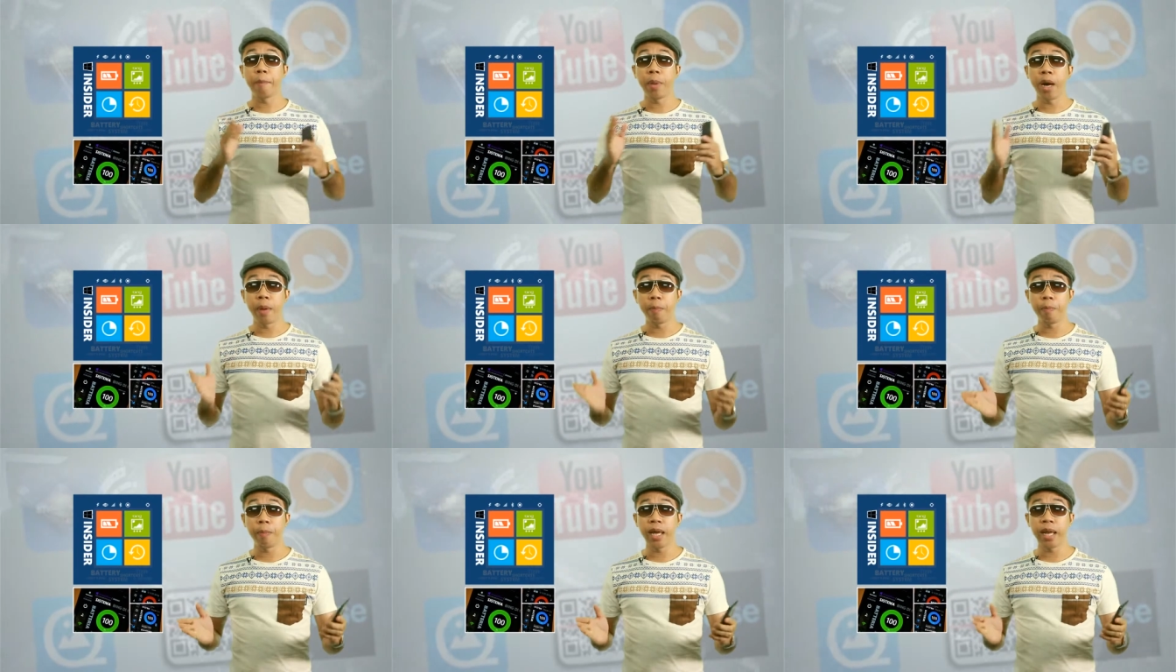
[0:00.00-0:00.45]

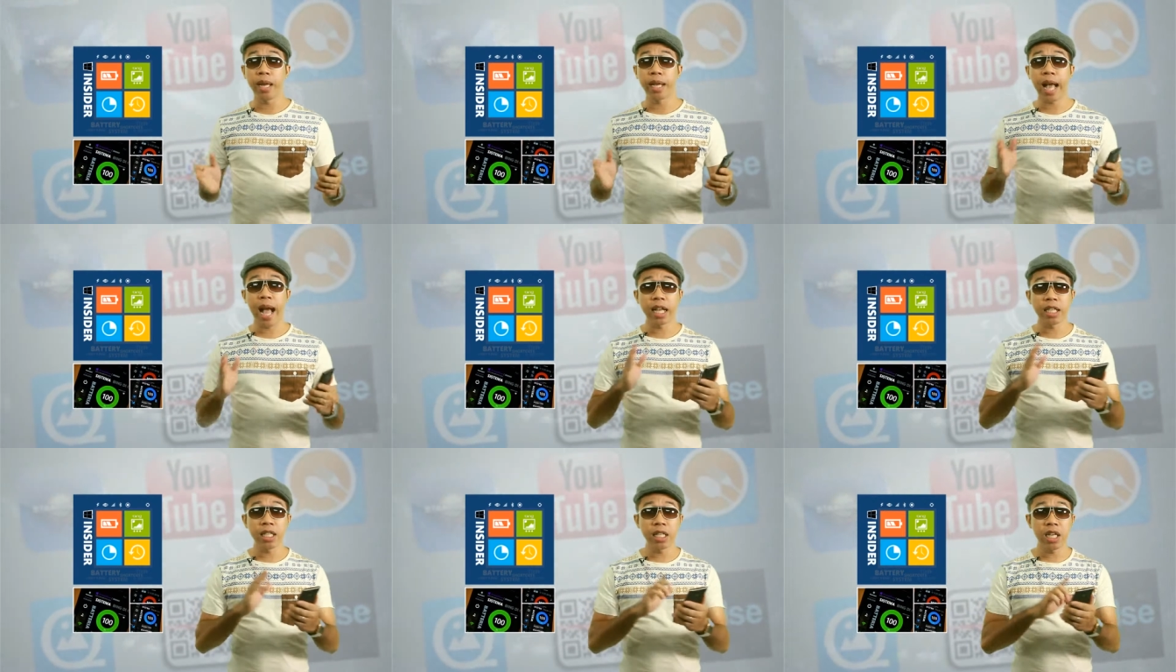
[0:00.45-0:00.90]
เปิดปิด
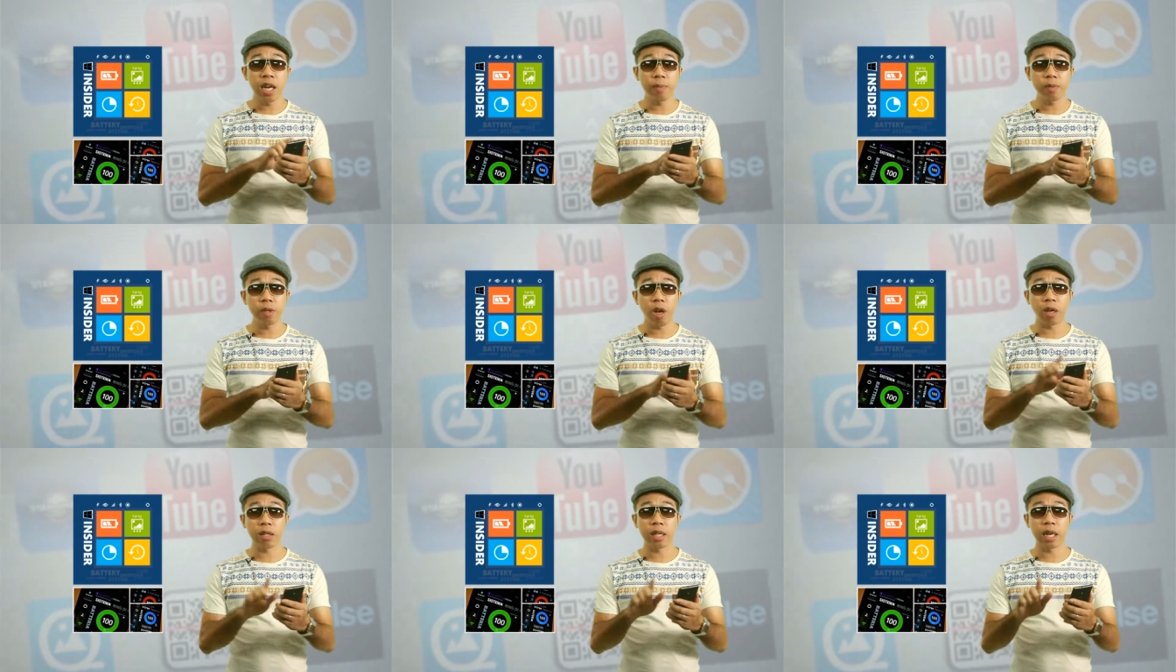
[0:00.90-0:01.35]
การเชื่อม
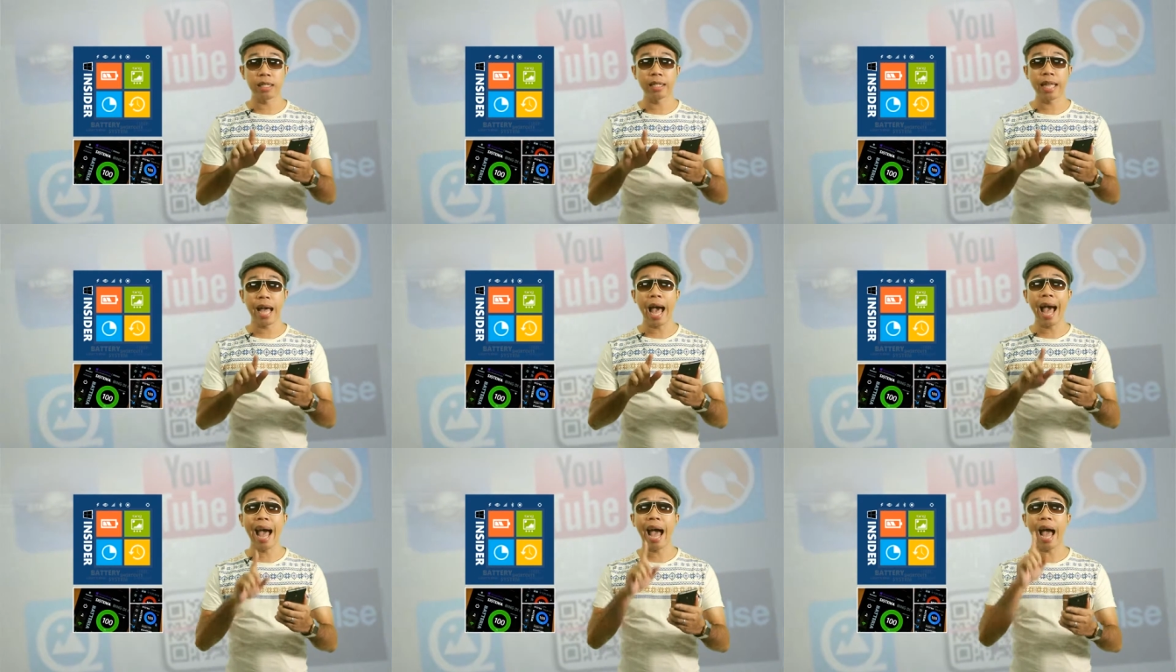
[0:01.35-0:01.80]
ต่อ
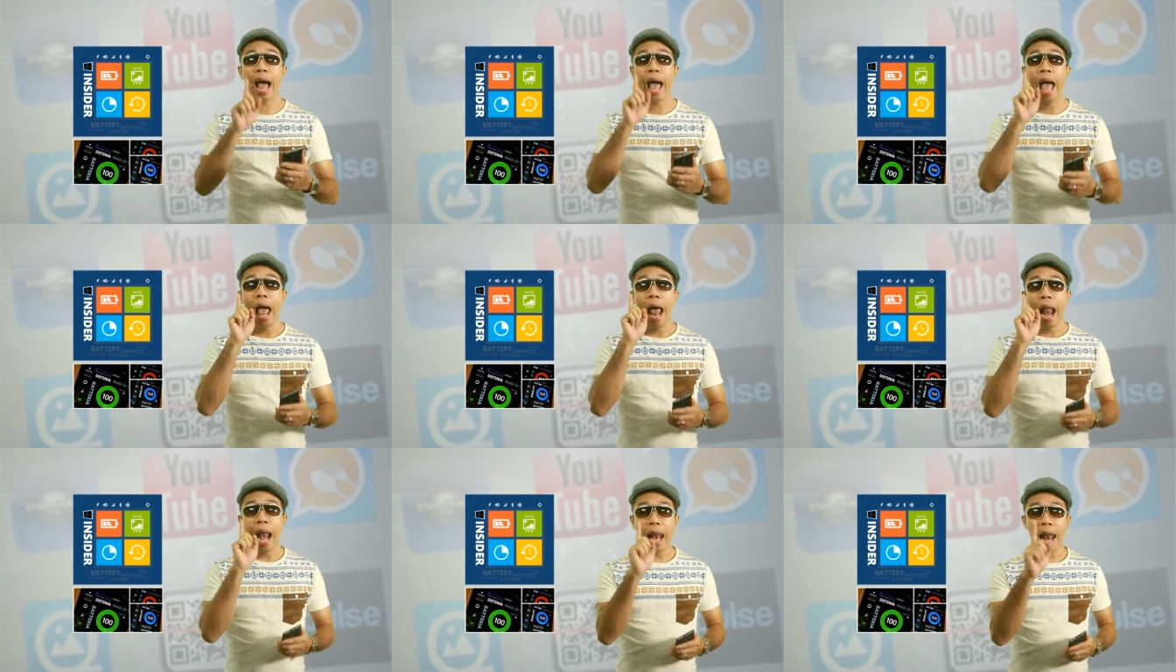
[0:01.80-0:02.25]
ต่า
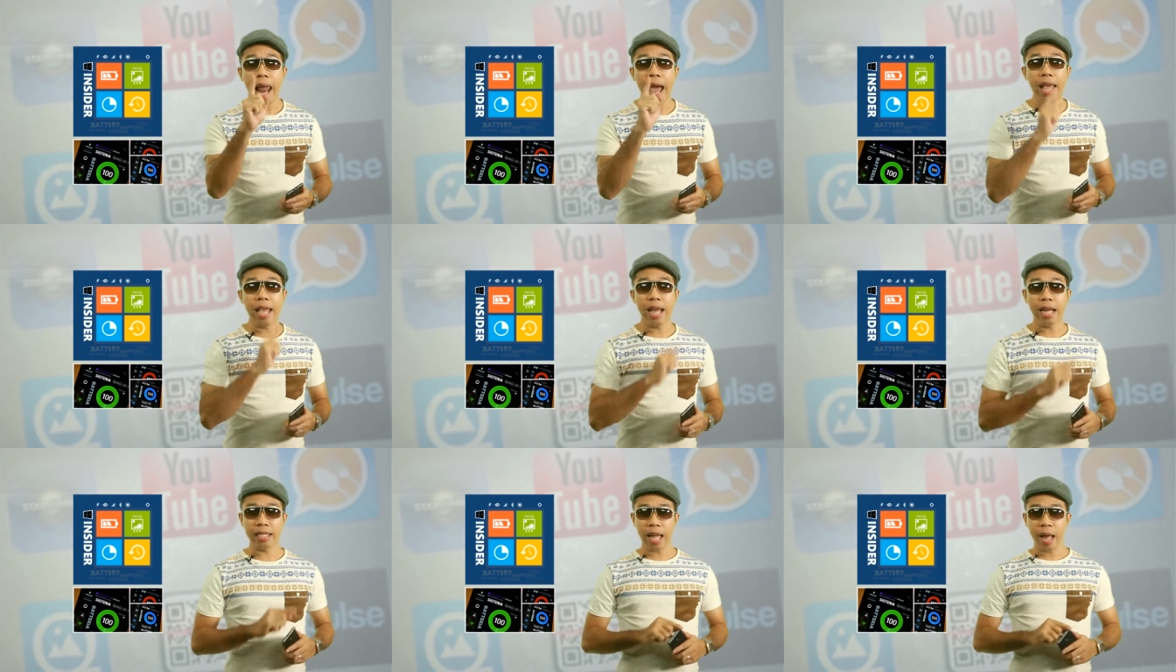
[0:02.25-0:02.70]
งๆและ
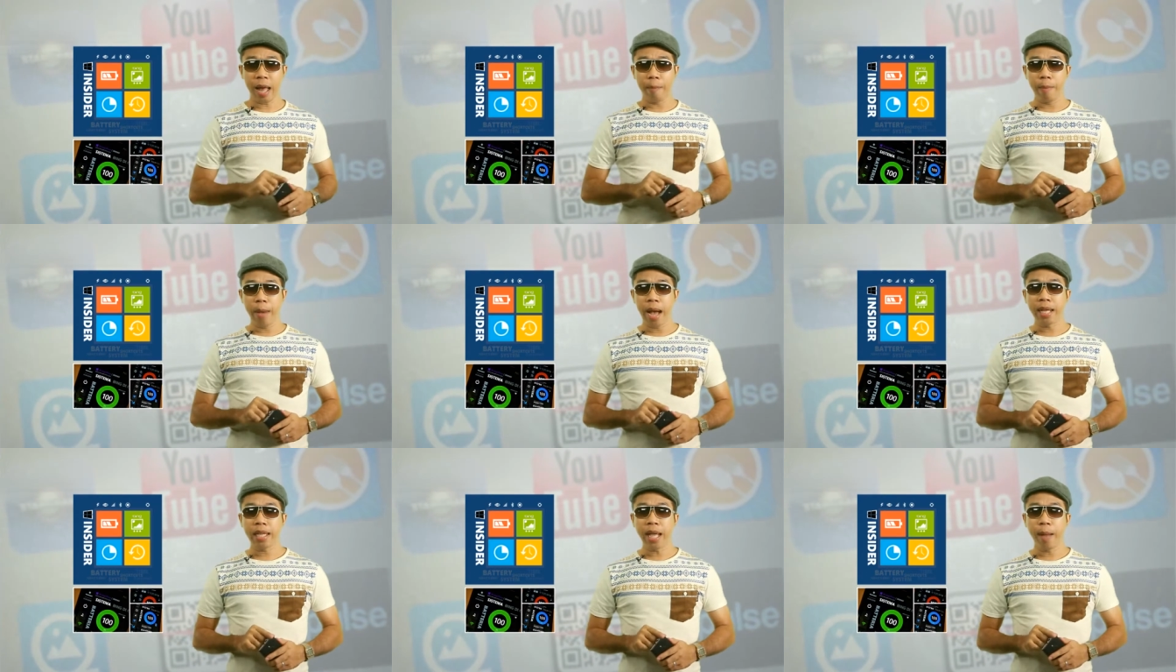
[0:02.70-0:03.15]
ยังสา
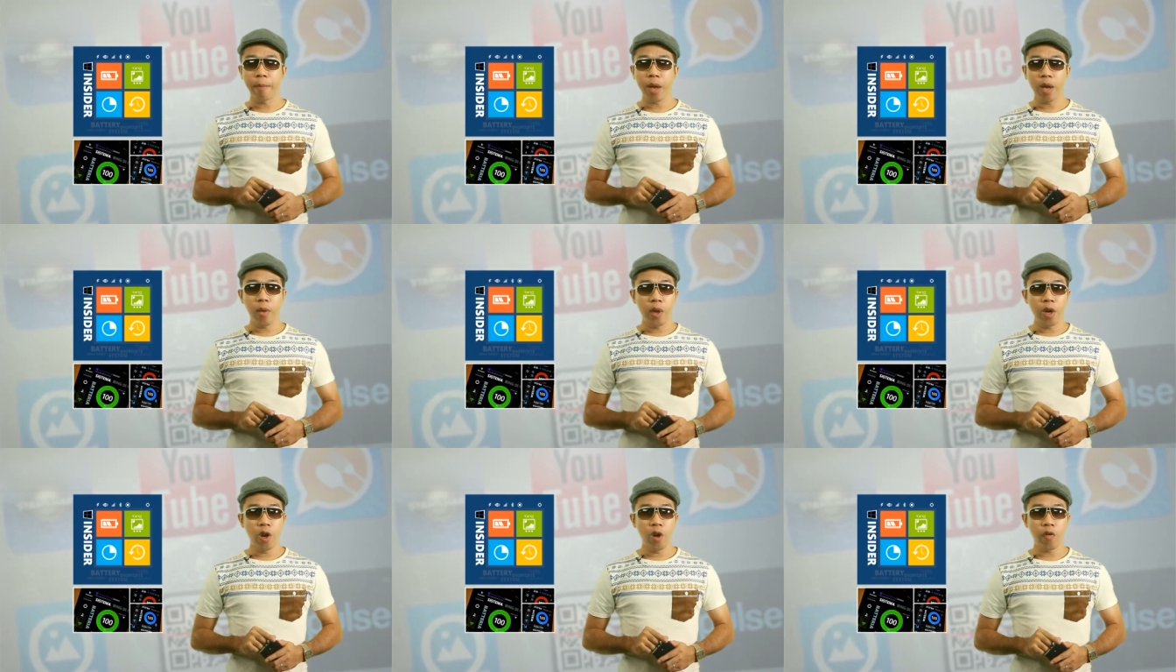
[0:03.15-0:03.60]
มารถทำ
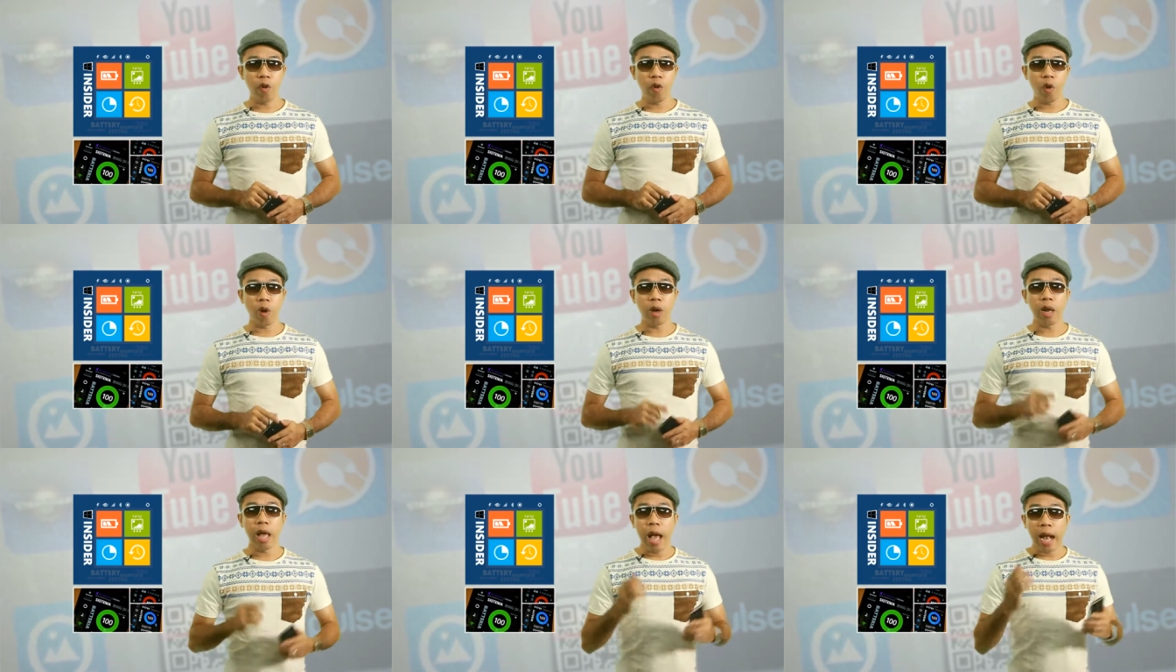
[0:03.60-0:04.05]
ให้ Windows
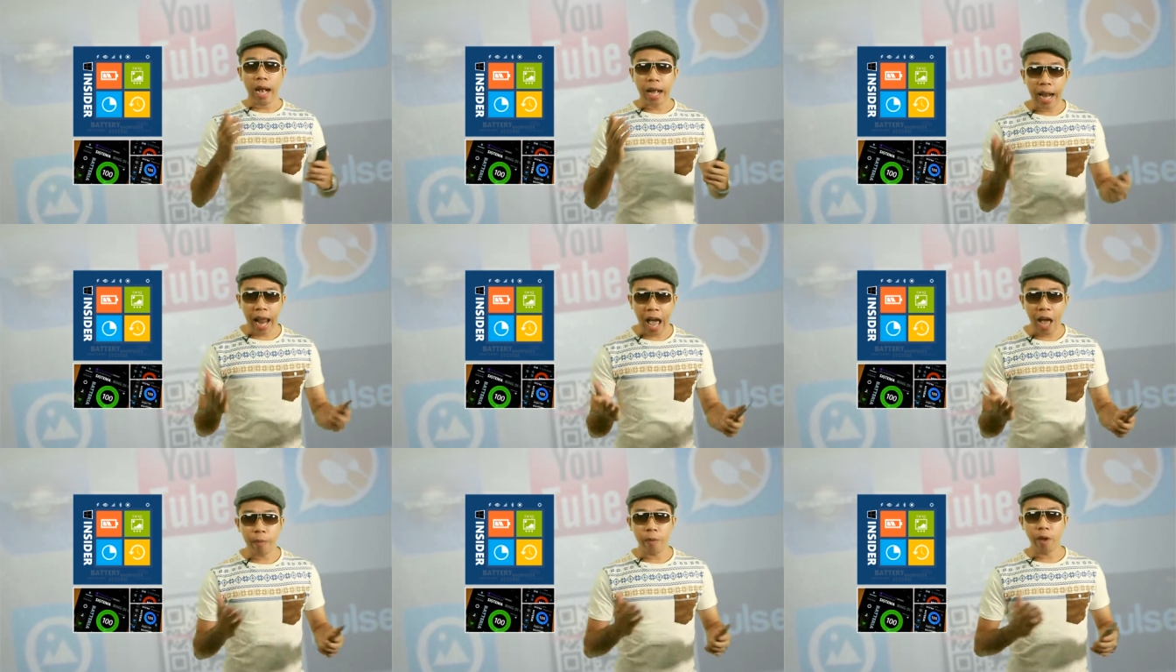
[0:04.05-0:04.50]
Phone
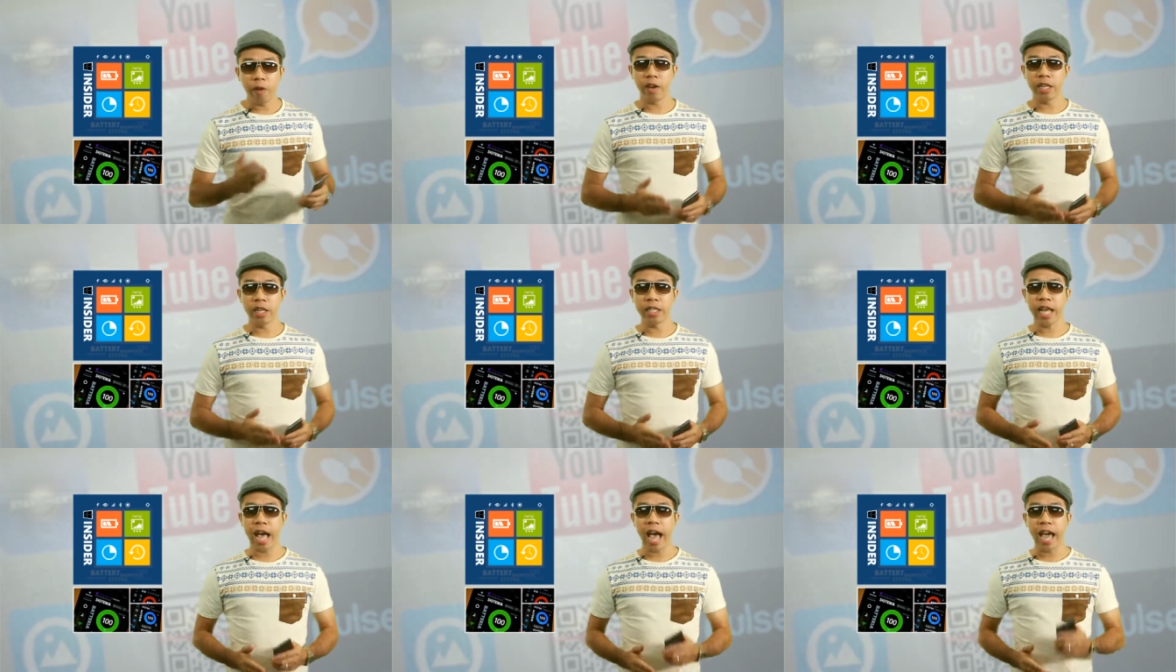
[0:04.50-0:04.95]
กลายเป็นไฟ
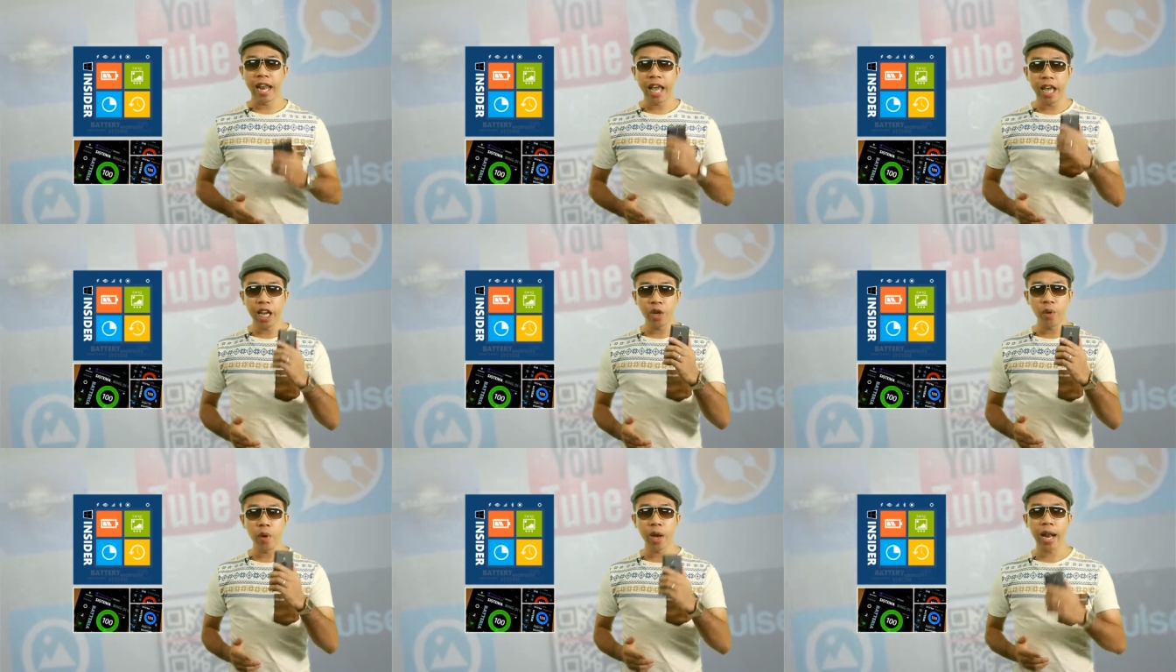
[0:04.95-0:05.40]
ฉายได้
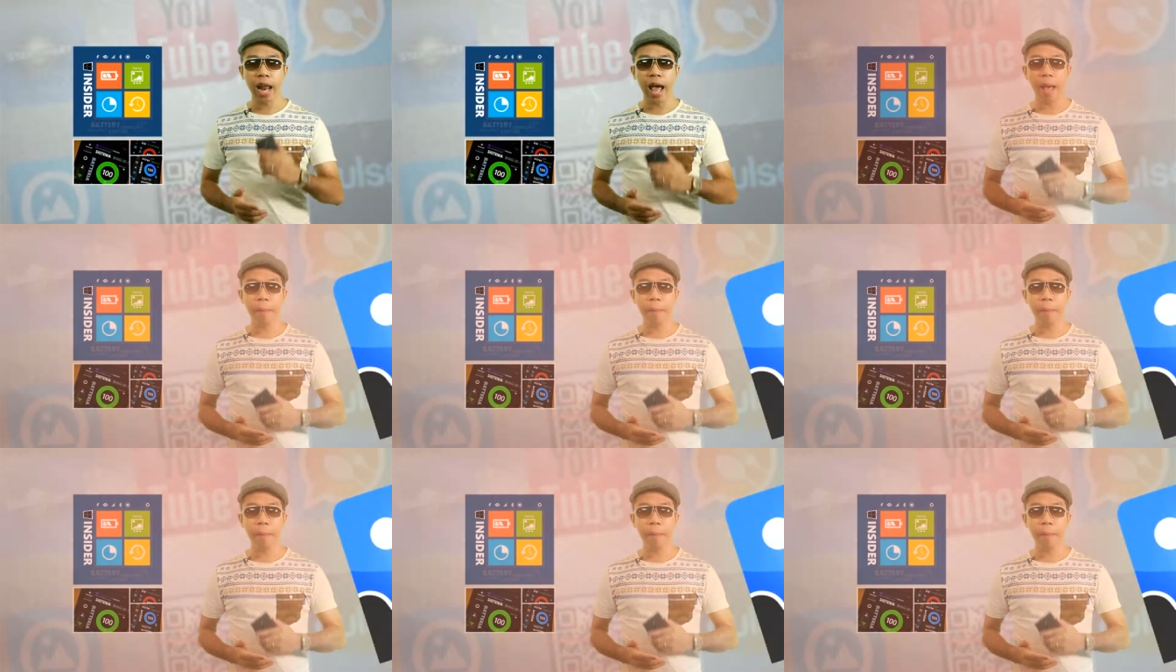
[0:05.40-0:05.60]
อีกด้วยค